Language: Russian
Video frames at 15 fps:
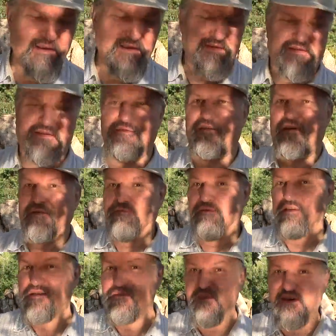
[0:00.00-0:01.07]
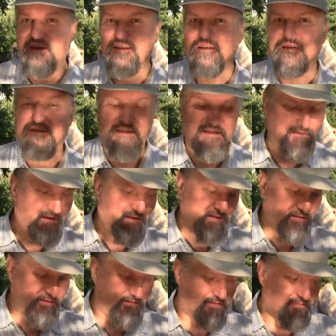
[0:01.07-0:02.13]
И свет во тьме светит,
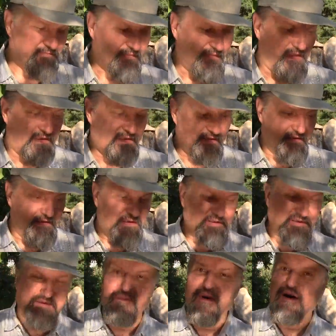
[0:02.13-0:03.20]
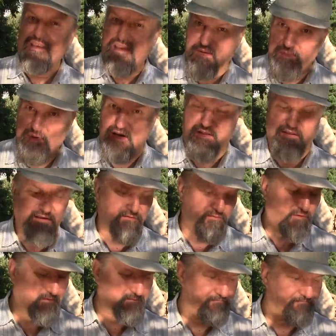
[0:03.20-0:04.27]
и тьма не объяла его.